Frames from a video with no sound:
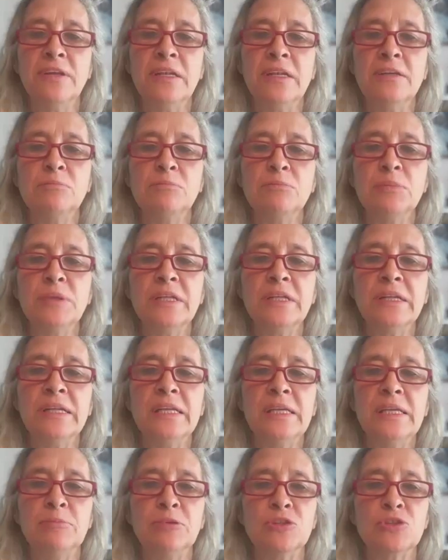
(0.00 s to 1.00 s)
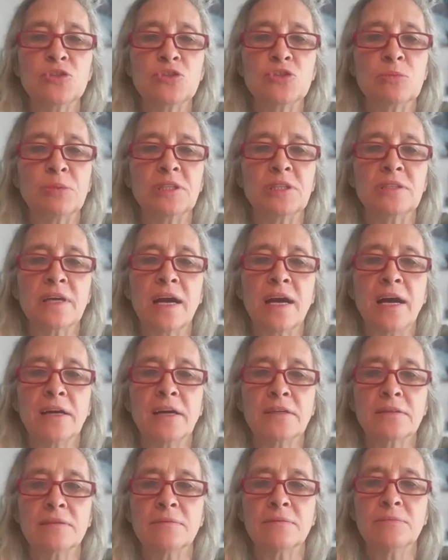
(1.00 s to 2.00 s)
willen mit Liebe zu
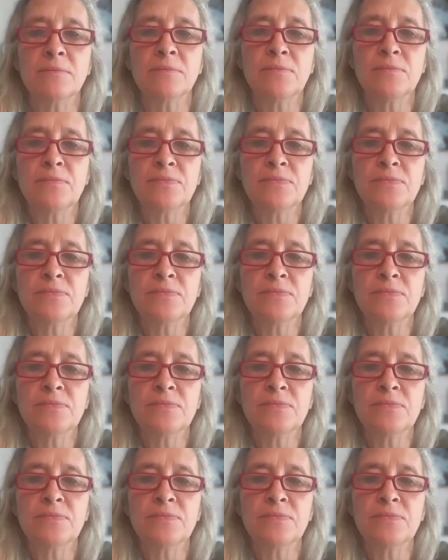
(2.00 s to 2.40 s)
betrachten.